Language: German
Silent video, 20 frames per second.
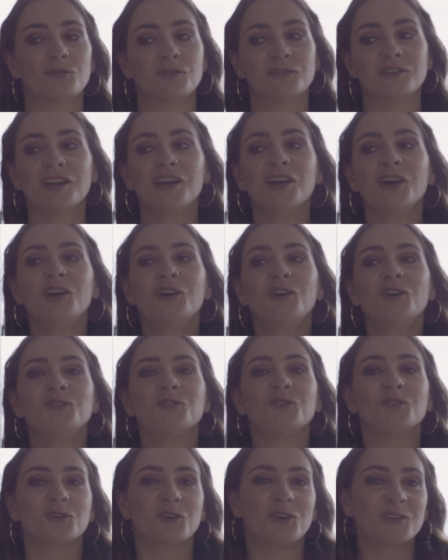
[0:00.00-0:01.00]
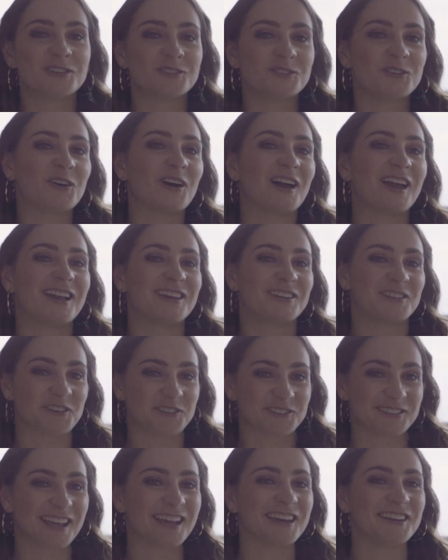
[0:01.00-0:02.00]
und so sollte es doch eigentlich auch
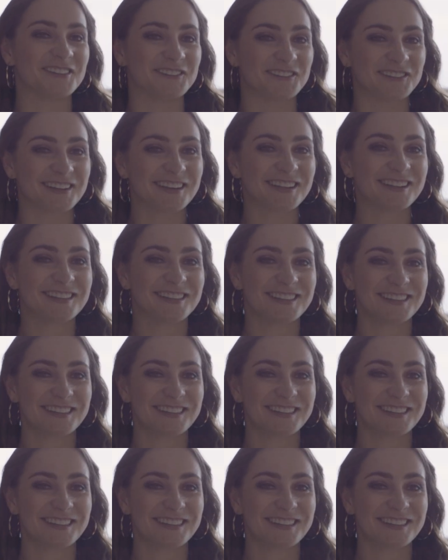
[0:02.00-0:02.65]
sein, oder?